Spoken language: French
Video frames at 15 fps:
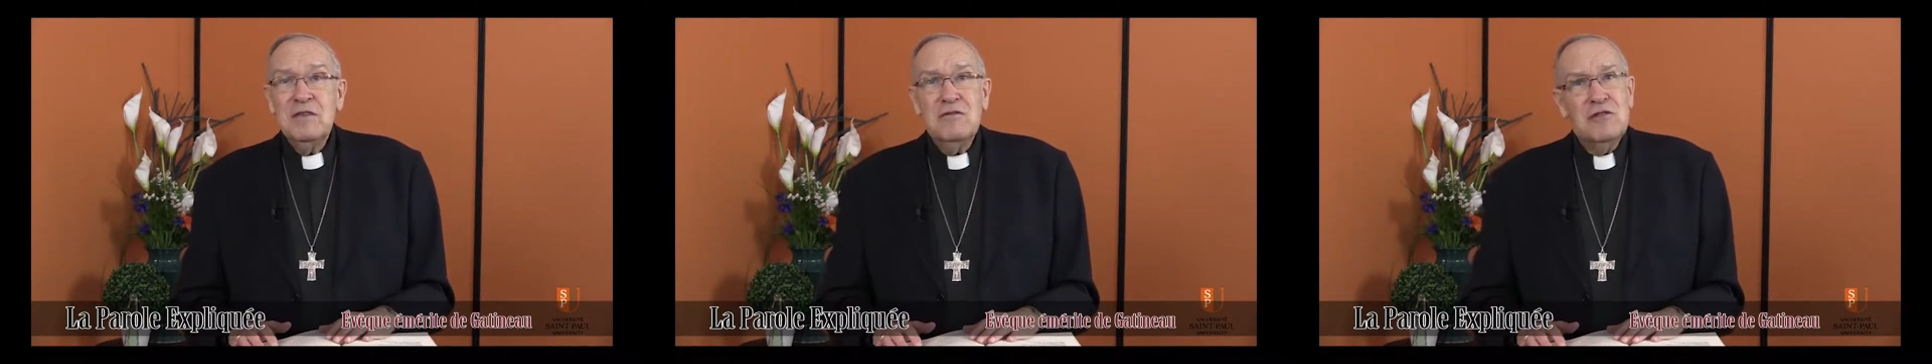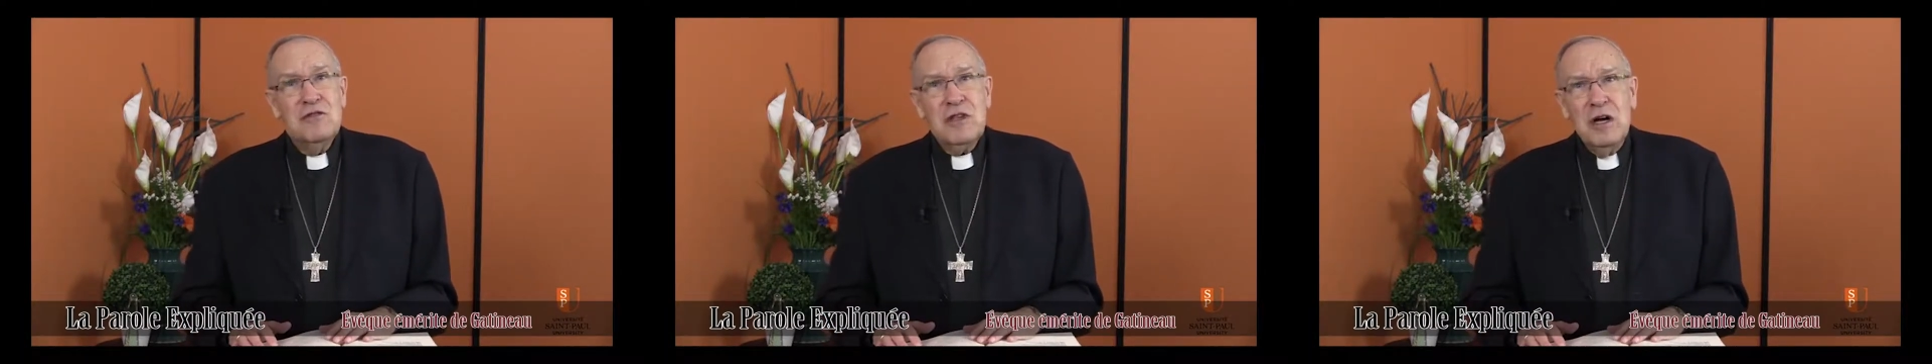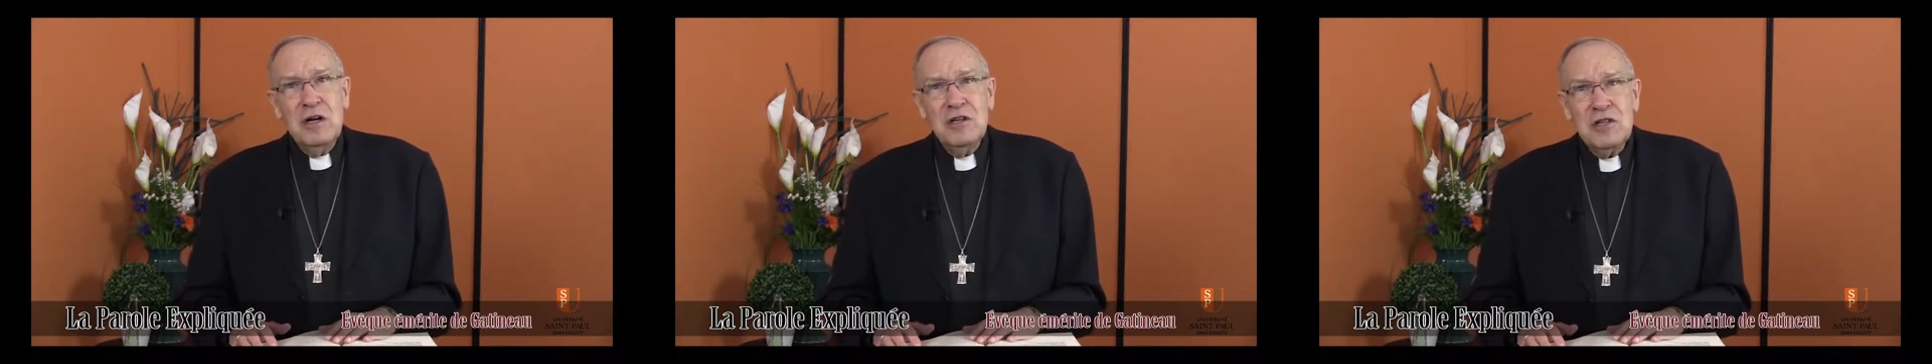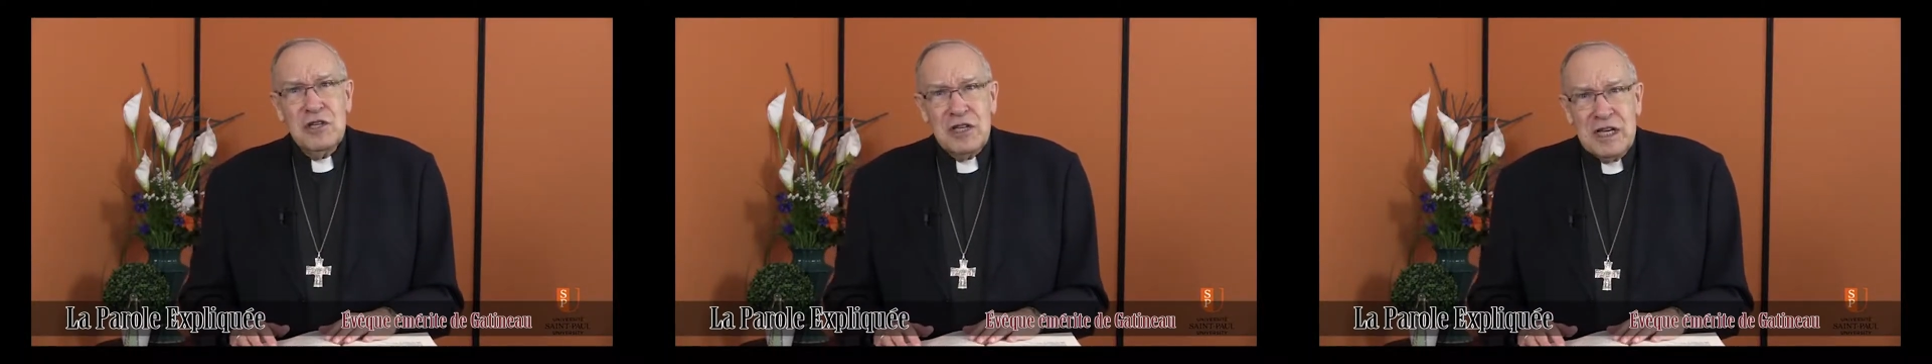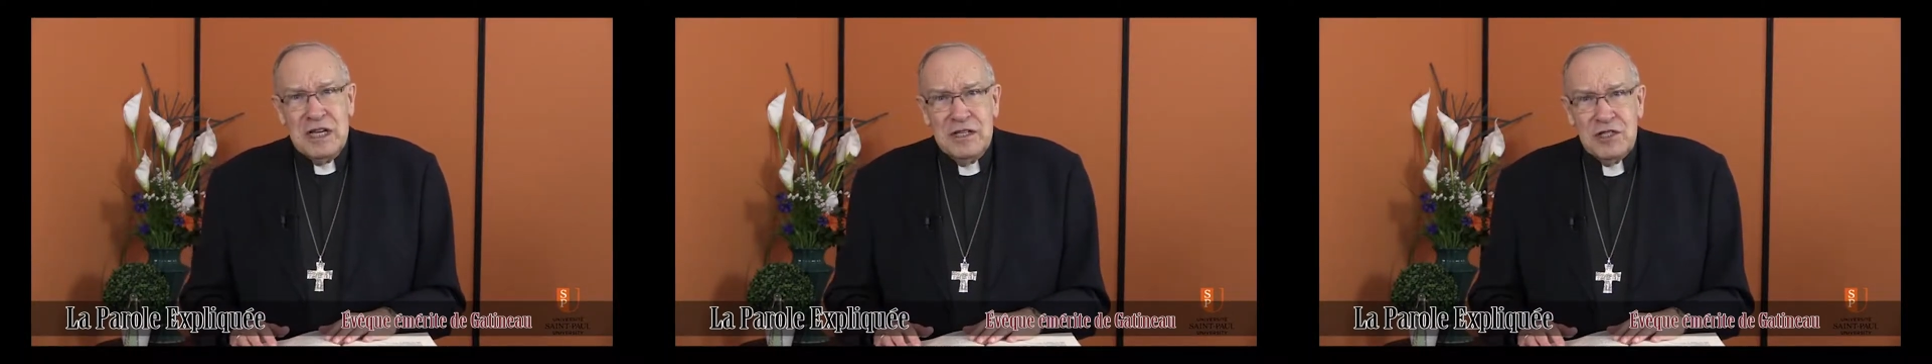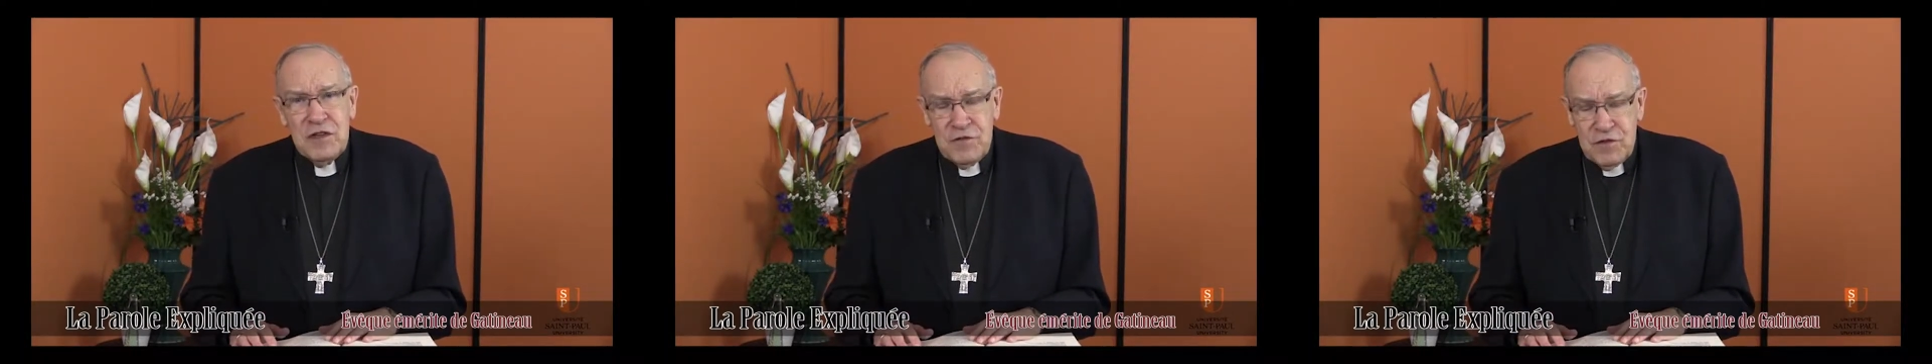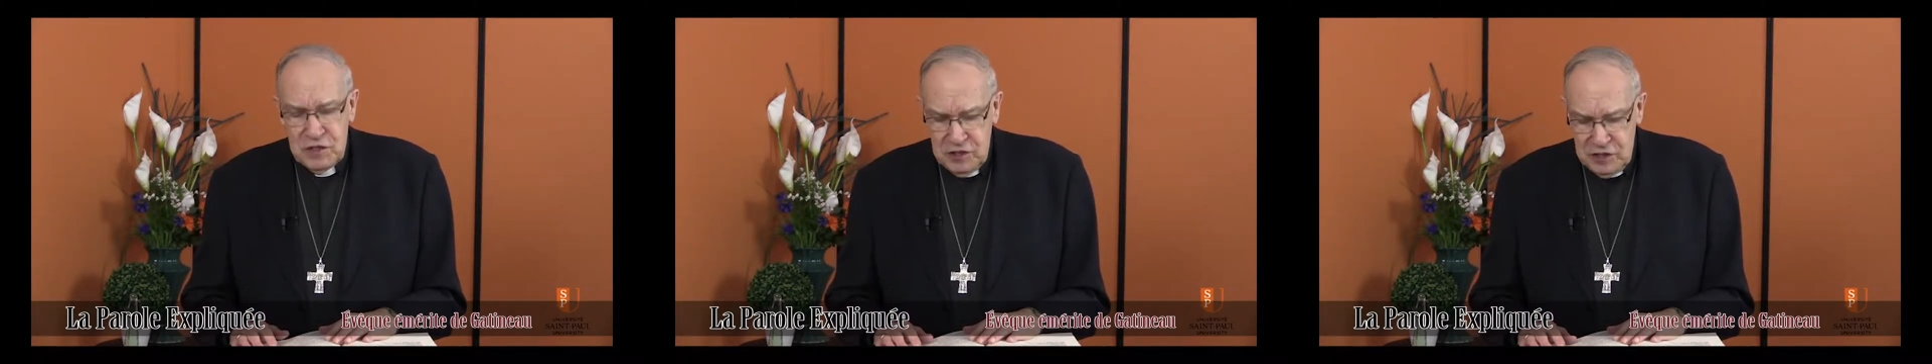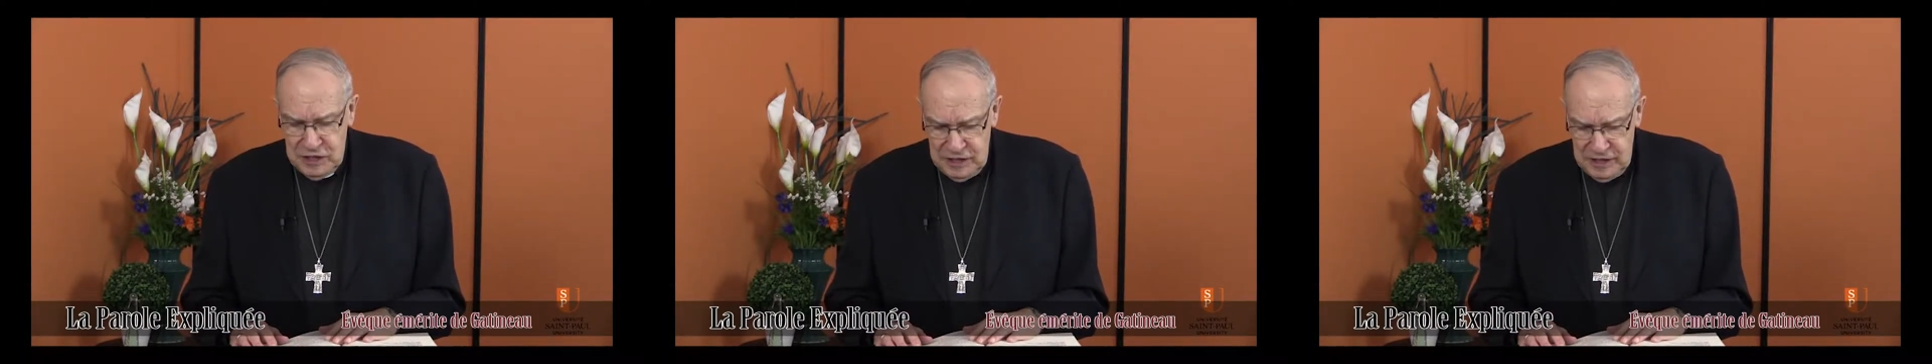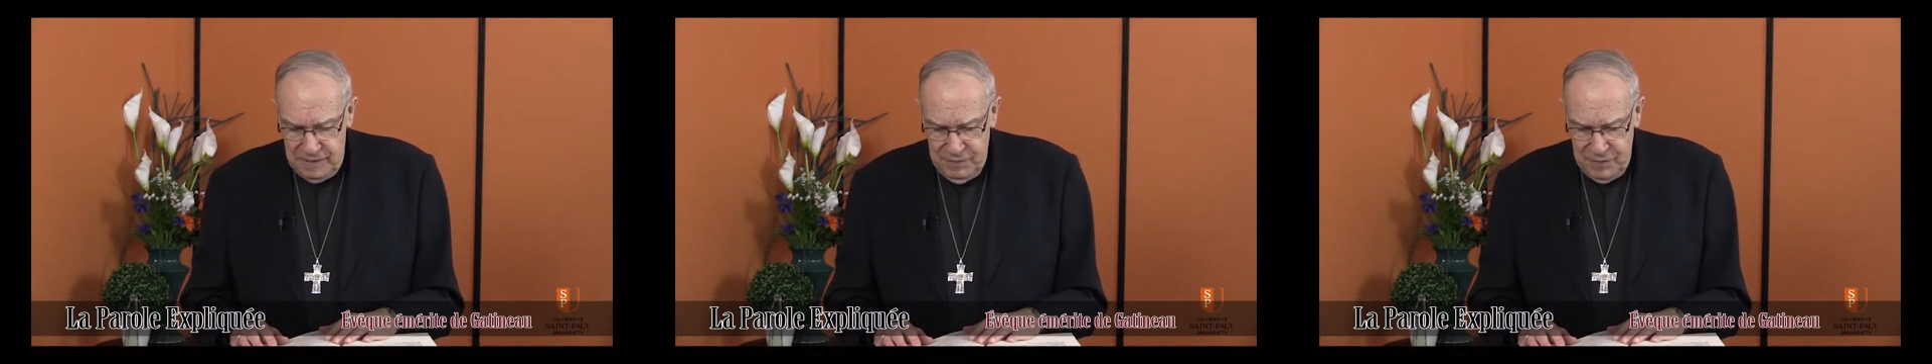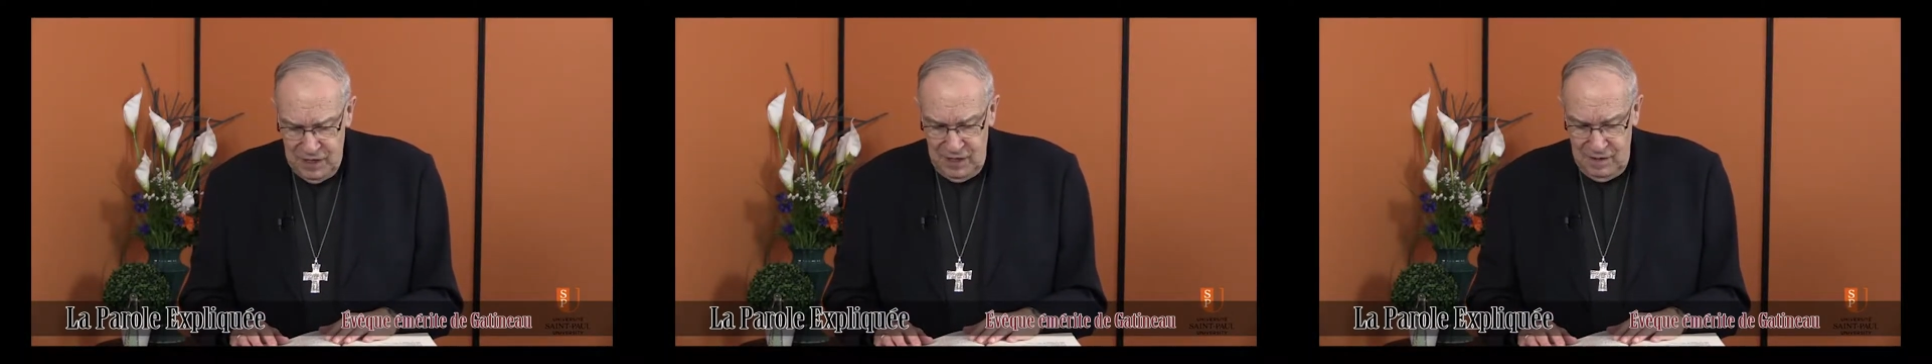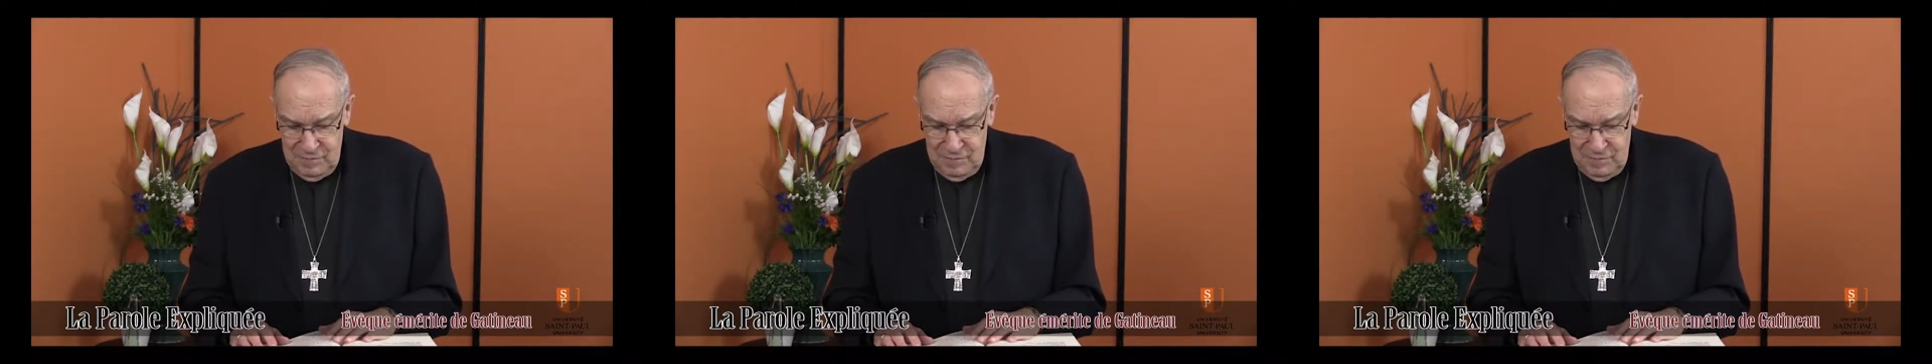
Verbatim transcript: une tâche très difficile, hein,